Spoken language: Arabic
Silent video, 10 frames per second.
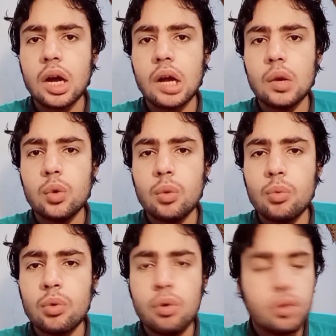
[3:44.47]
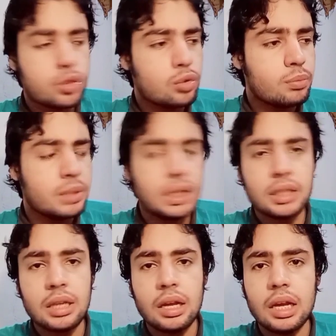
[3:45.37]
قال له اقسم
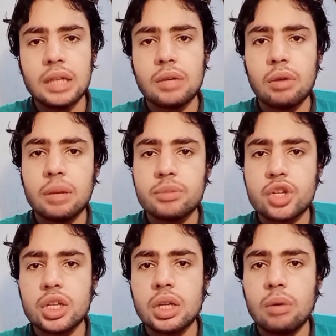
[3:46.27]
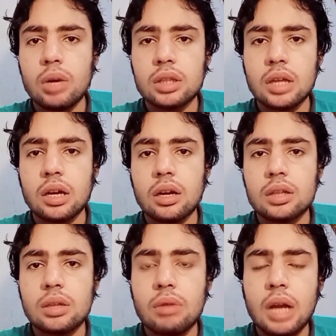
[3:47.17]
بديننا احنا ولا مشينا ولا
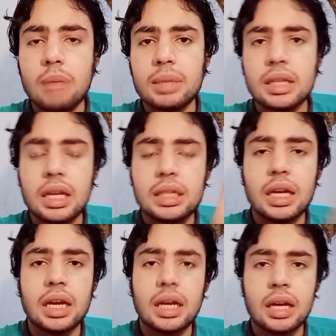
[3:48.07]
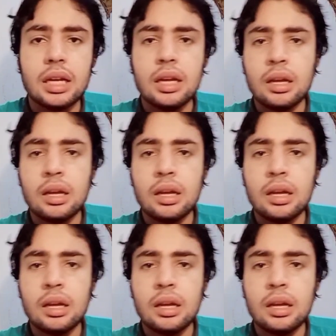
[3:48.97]
اتحركنا ولا عملنا اي حاجه